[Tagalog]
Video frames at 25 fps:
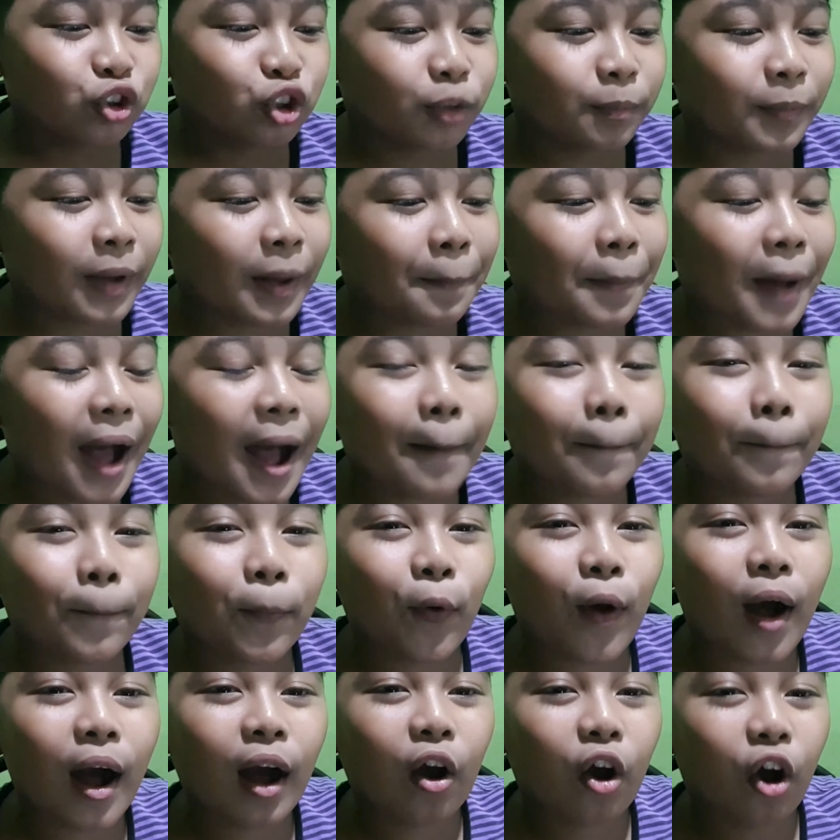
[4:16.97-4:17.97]
Tumaba
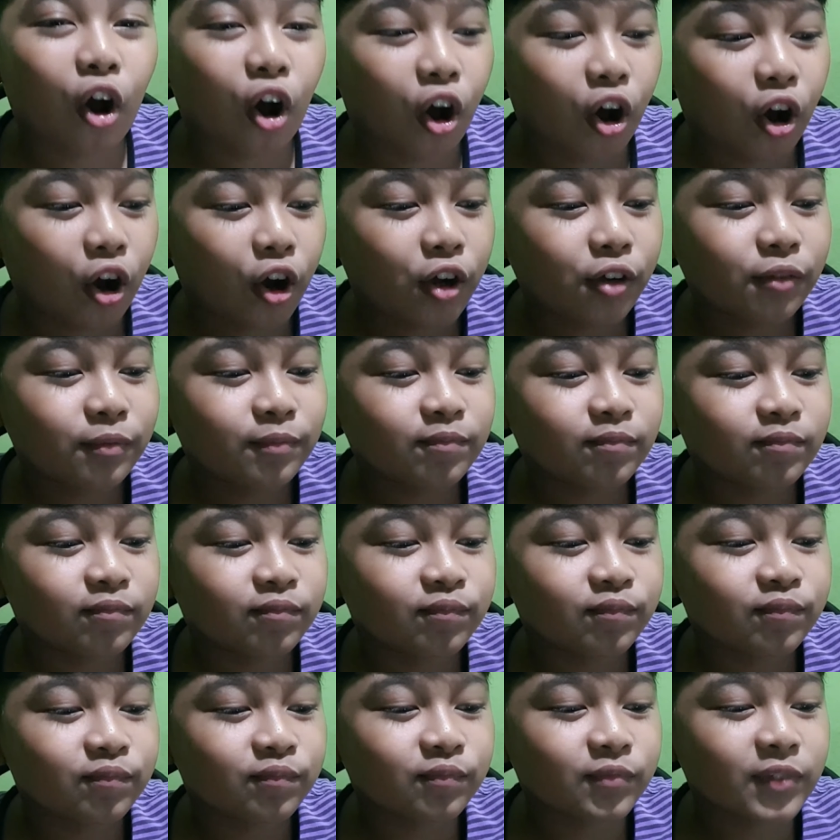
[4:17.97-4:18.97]
po ako,
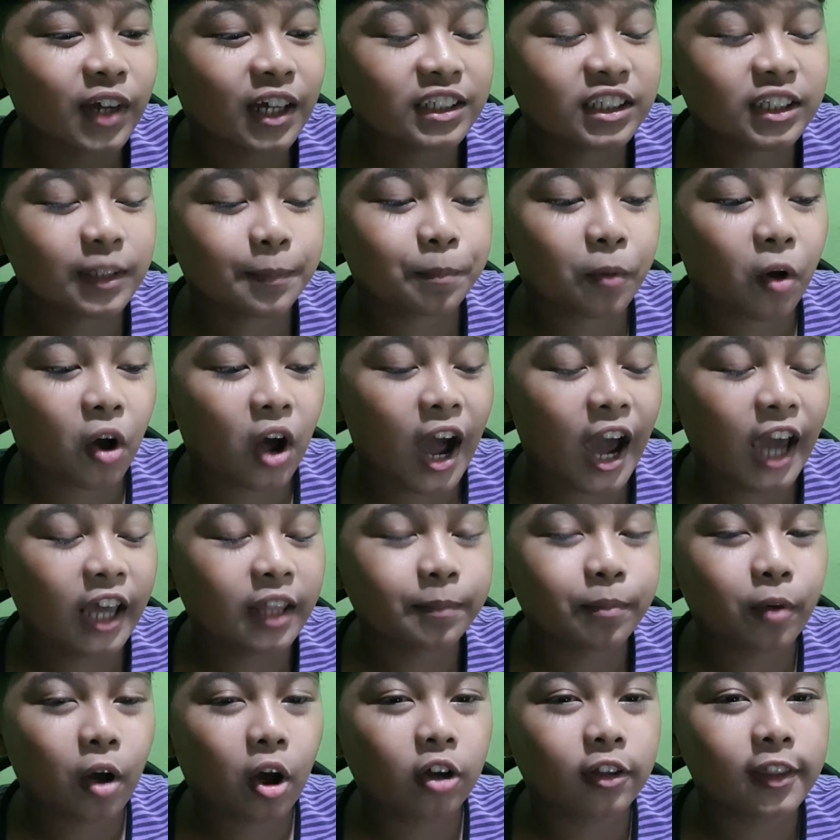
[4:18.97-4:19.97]
kasi po
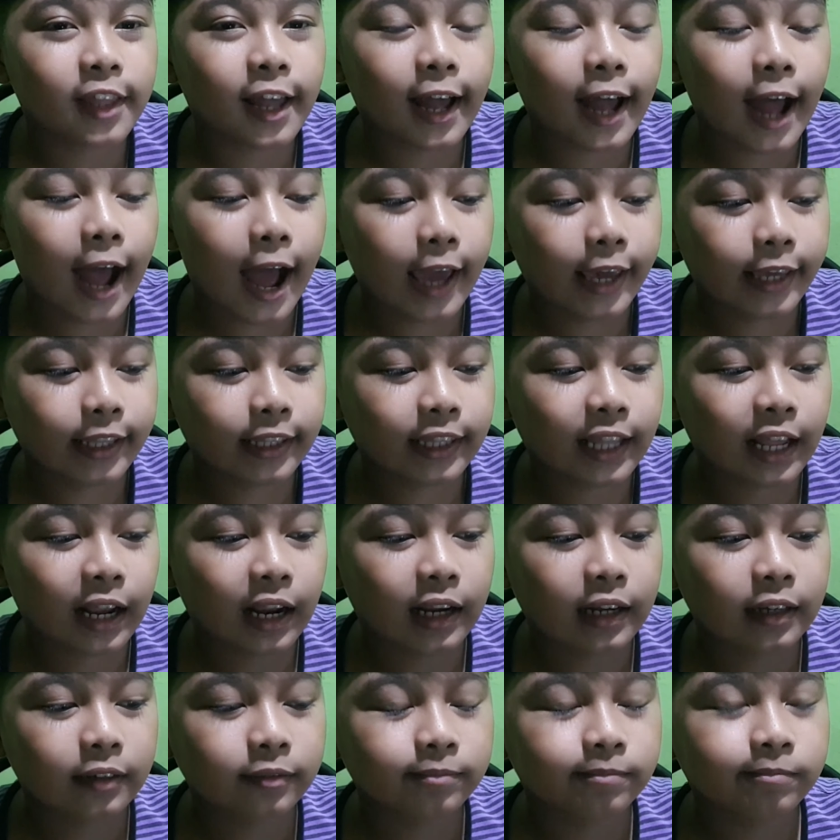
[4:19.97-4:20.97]
kain po ako ng kain ng